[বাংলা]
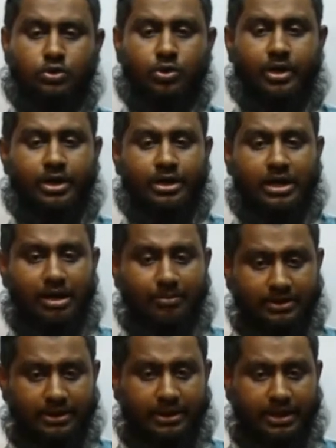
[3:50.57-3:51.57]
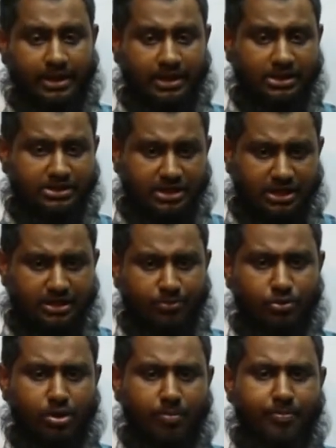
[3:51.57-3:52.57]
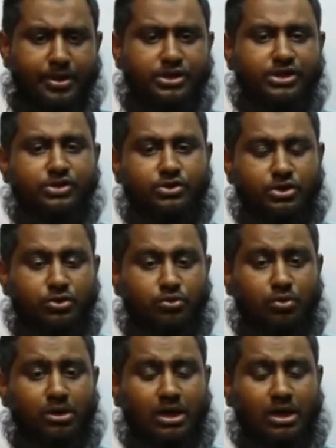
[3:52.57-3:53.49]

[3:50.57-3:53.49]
তো এখানে আমাদের এখানে শিক্ষার্থী বন্ধুরা বেশ কিছু কিন্তু